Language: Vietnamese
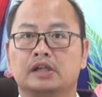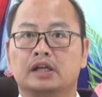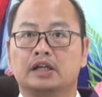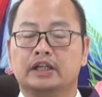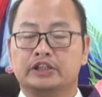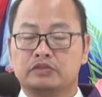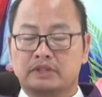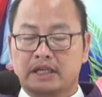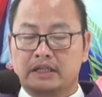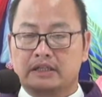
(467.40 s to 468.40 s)
thì chúng
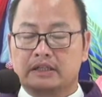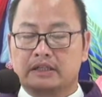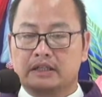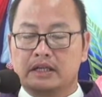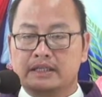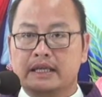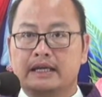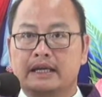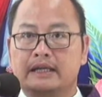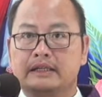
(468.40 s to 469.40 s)
ta ngước nhìn
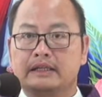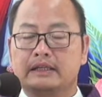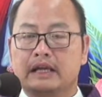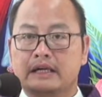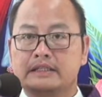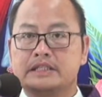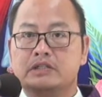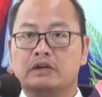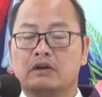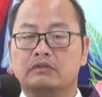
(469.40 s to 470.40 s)
lên đấng chịu
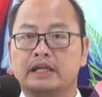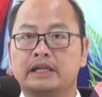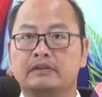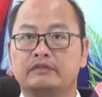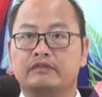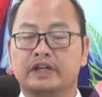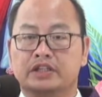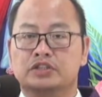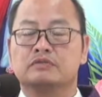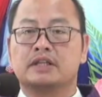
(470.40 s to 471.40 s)
đóng đinh vì
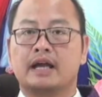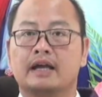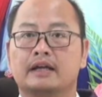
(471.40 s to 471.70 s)
chúng ta